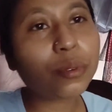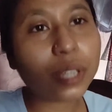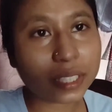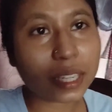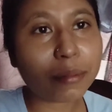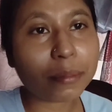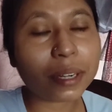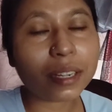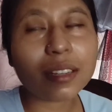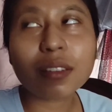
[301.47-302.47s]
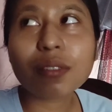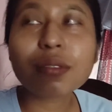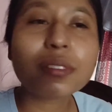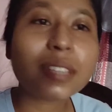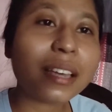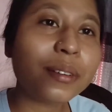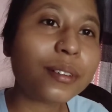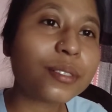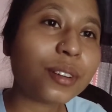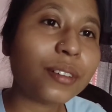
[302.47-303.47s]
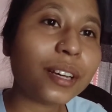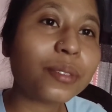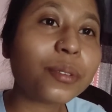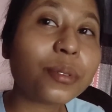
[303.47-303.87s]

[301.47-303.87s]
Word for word: উল্টে যায় ব্যাপারটা সো যাই হোক চলো এখন